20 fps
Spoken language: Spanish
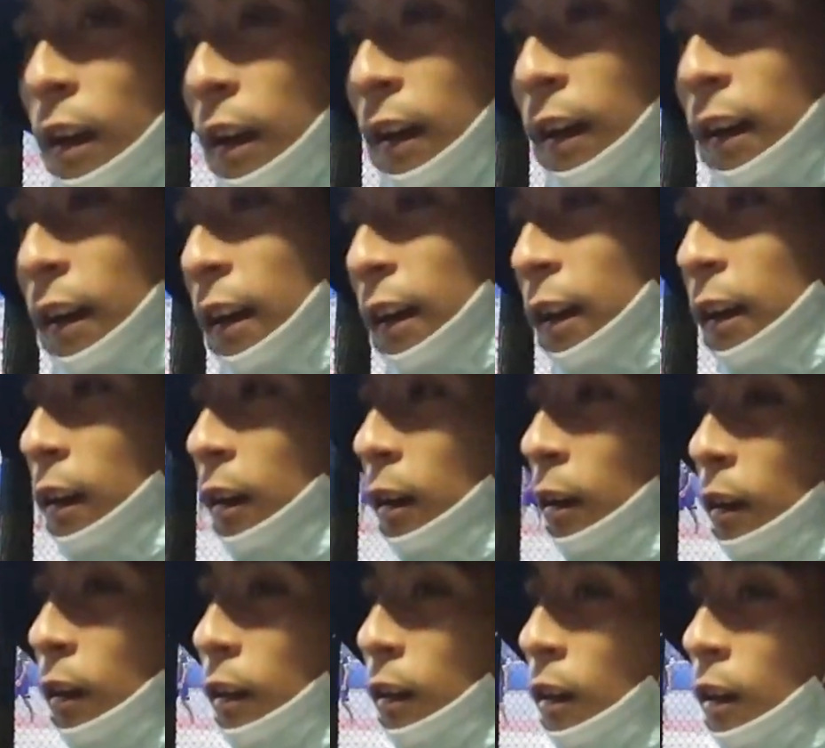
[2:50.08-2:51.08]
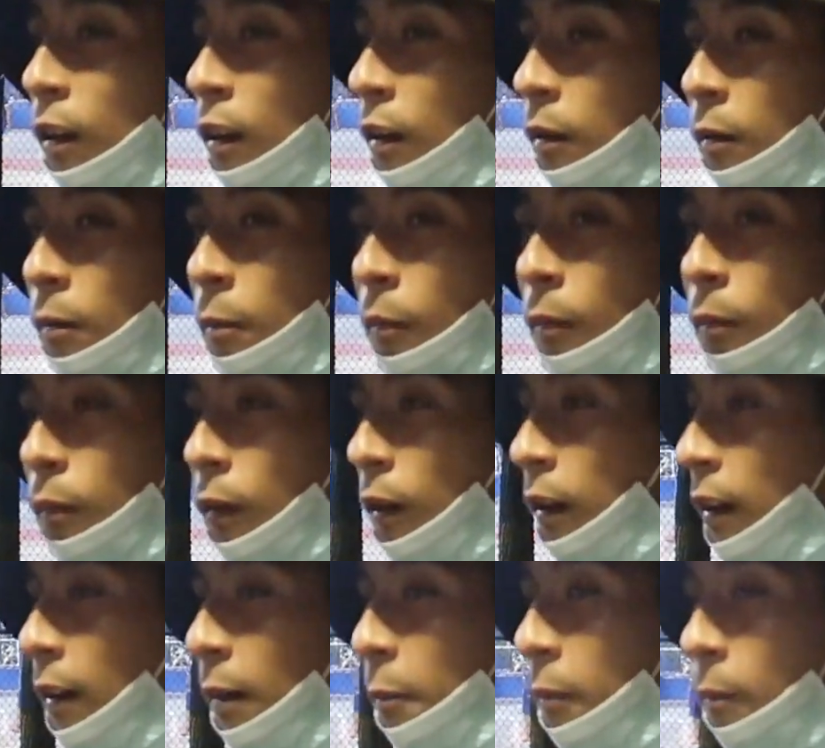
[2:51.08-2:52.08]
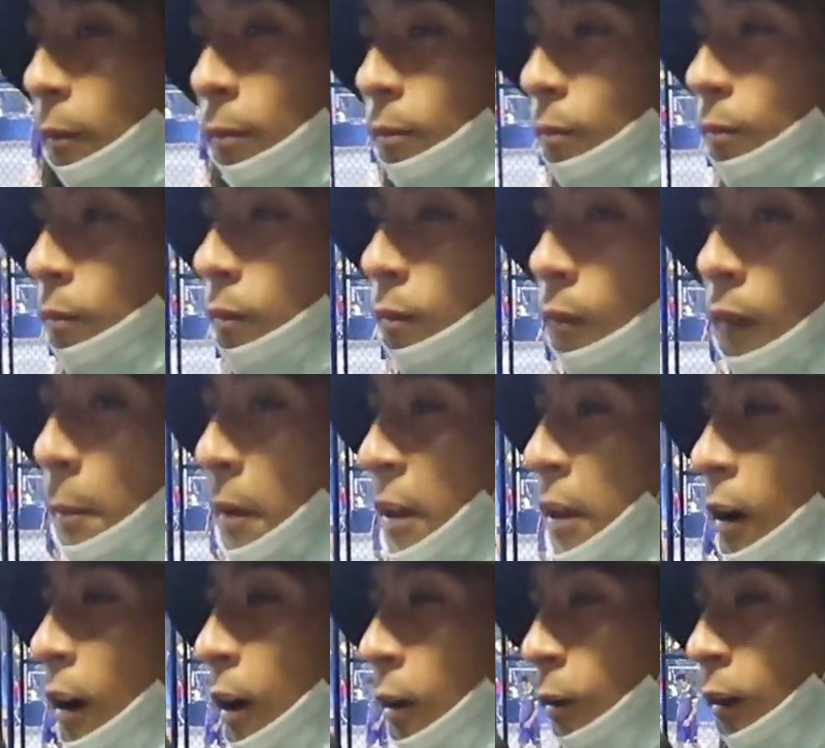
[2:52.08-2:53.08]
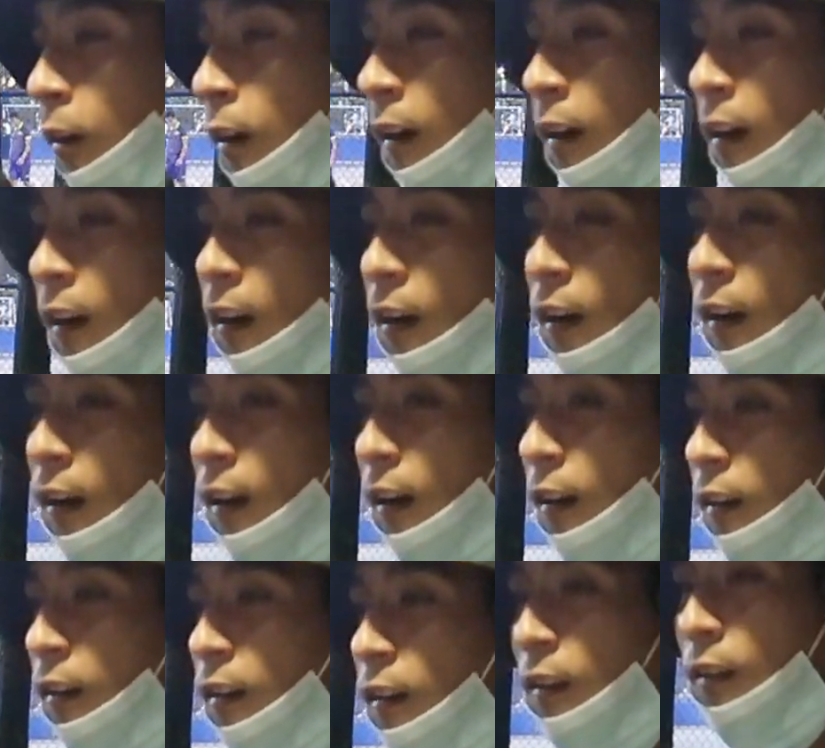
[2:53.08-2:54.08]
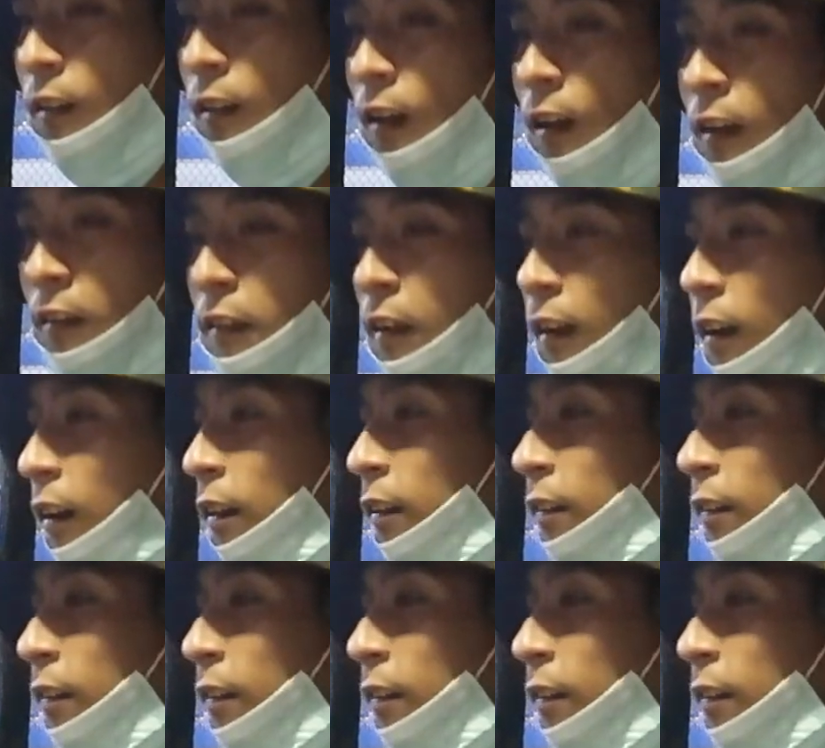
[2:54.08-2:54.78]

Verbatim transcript: eh, em, que me llevaron a hasta